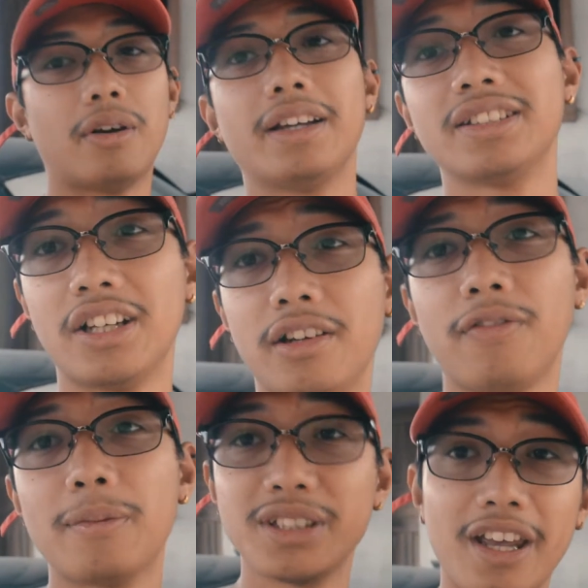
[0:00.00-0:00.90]
I started
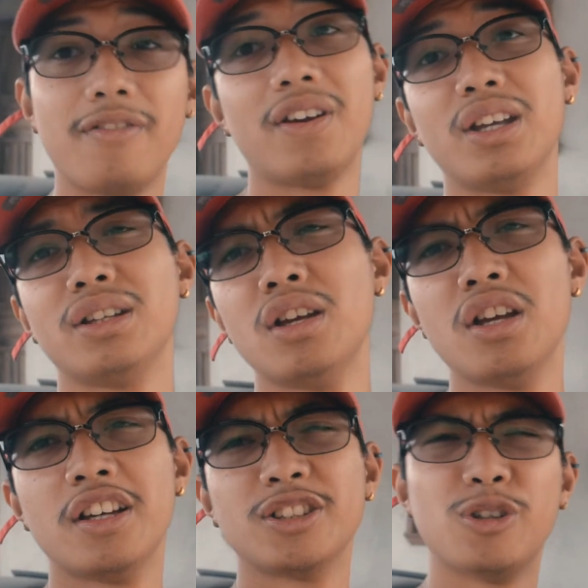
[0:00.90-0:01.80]
from 7.
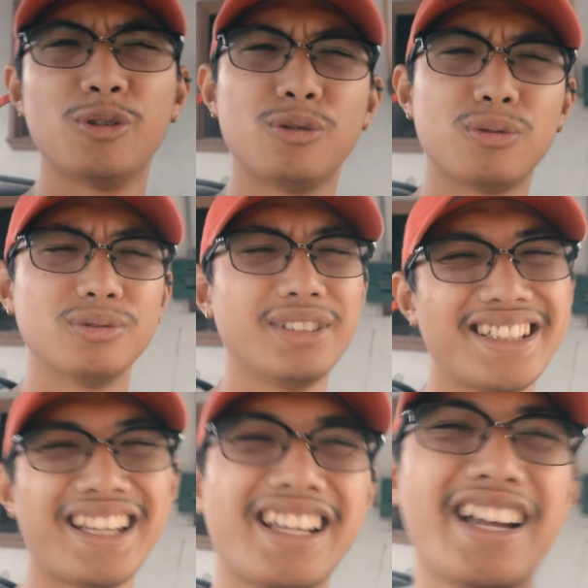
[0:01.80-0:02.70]
So, kung
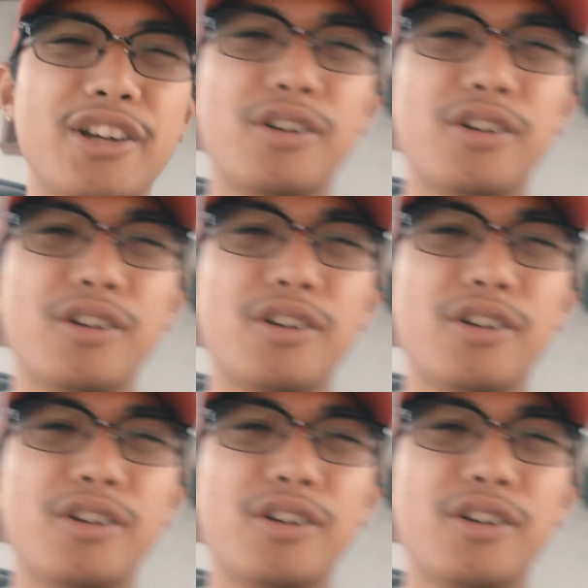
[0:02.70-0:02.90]
nagtataka kayo,